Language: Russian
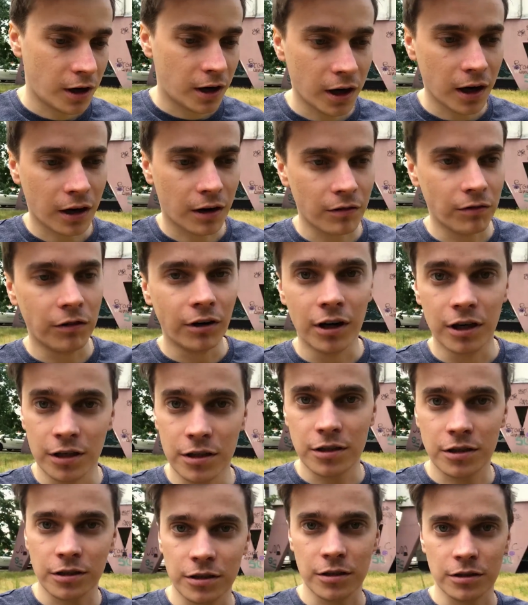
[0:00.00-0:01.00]
как
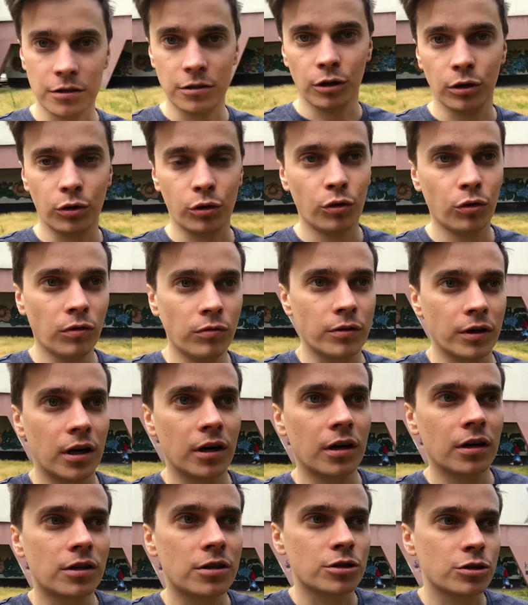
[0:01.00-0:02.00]
вылезти из долгов и
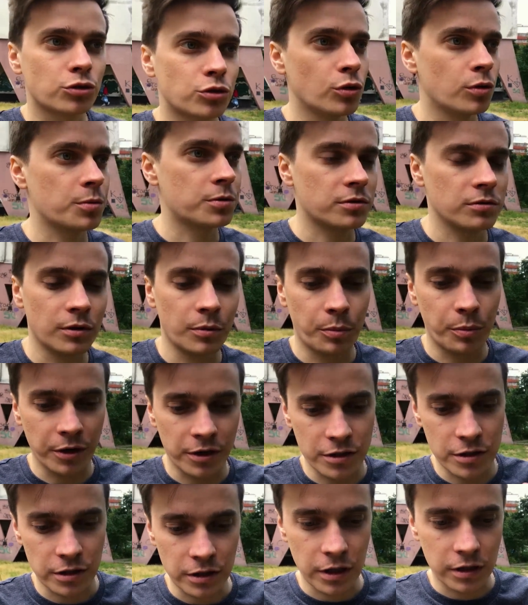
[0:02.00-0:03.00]
как же, собственно,
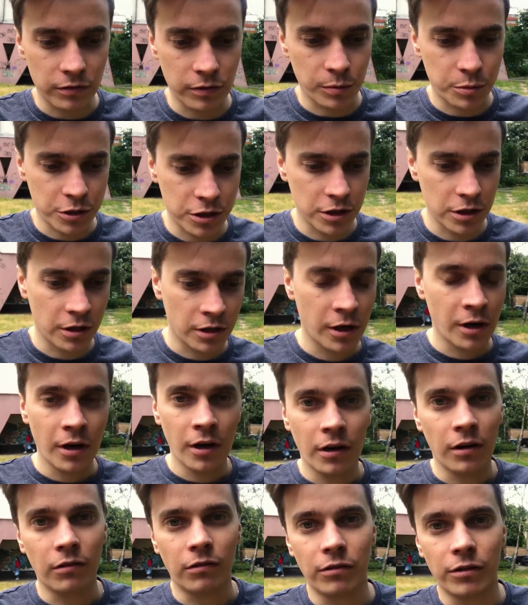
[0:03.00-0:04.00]
перестать вообще
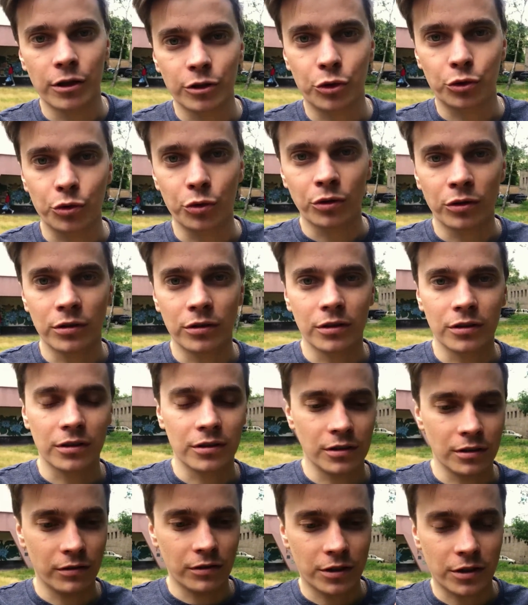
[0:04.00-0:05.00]
в, эту,
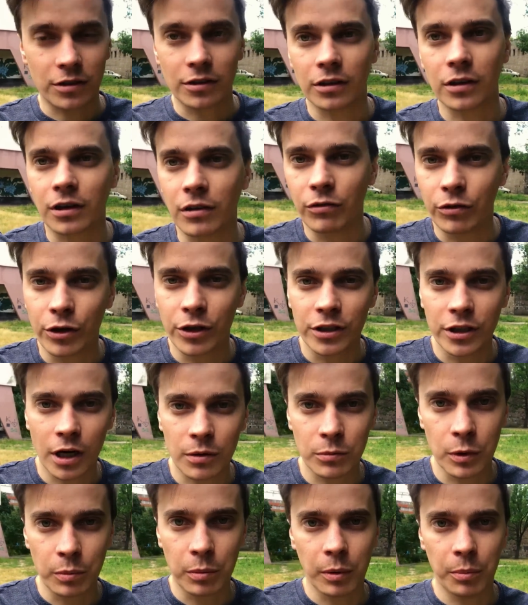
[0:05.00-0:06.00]
э, в эти долговые
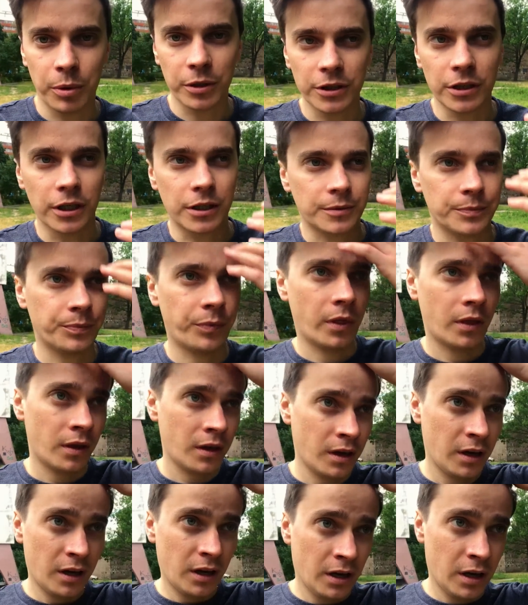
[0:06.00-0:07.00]
ямы попадать.
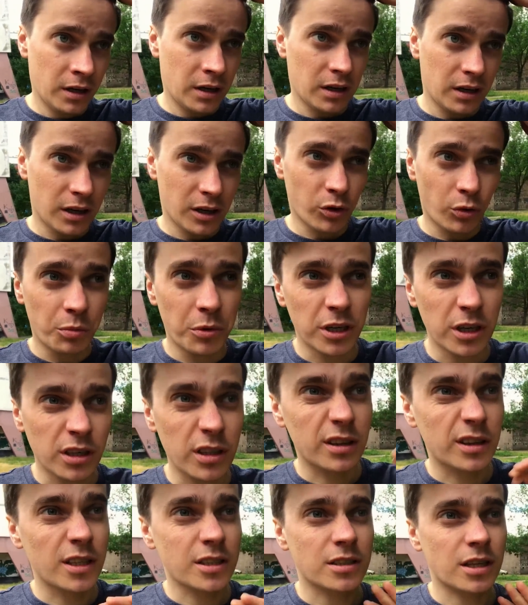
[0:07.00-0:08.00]
Э, у меня
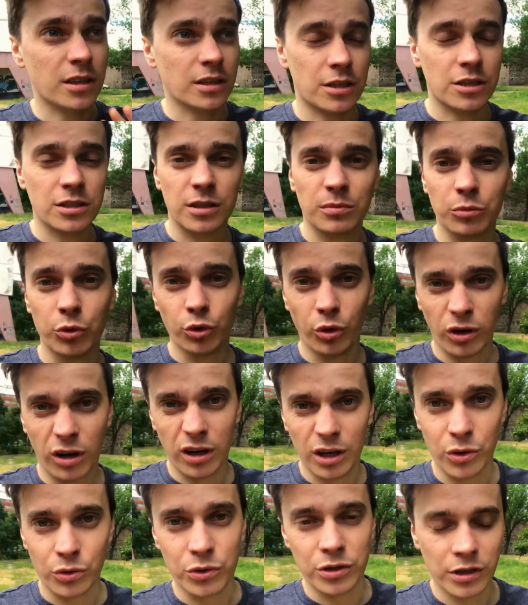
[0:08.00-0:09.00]
достаточно
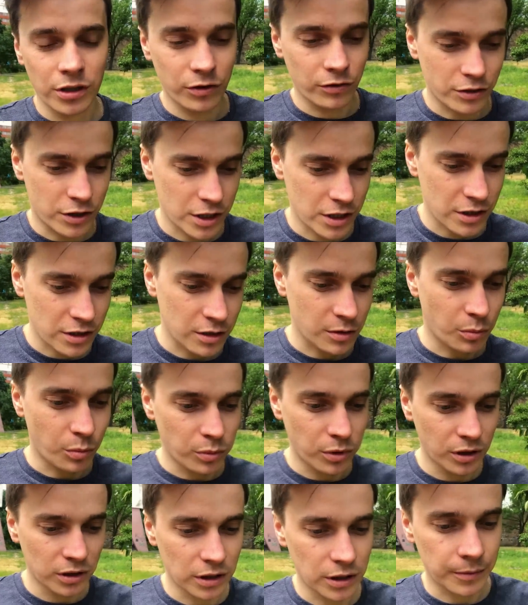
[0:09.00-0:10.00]
много людей в жизни
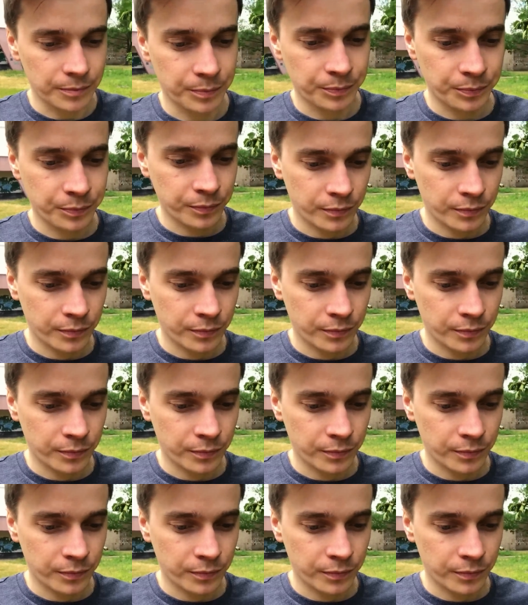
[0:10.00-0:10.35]
было,